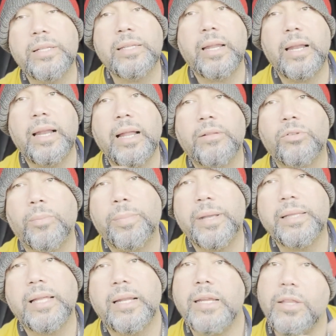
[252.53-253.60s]
ya sea en la
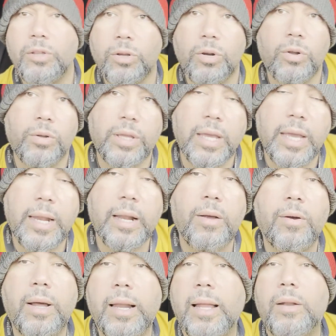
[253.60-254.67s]
autopista, ni Dios los quiera,
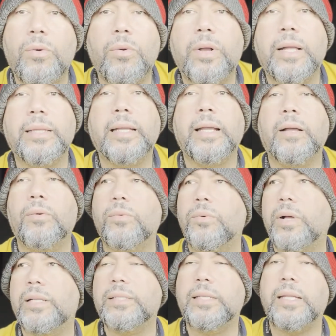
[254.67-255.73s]
ojalá nunca tengan
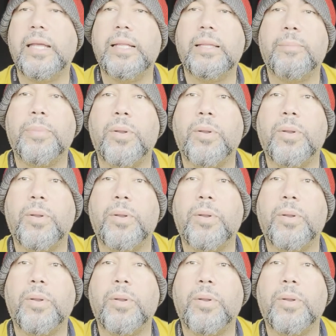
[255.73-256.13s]
un accidente,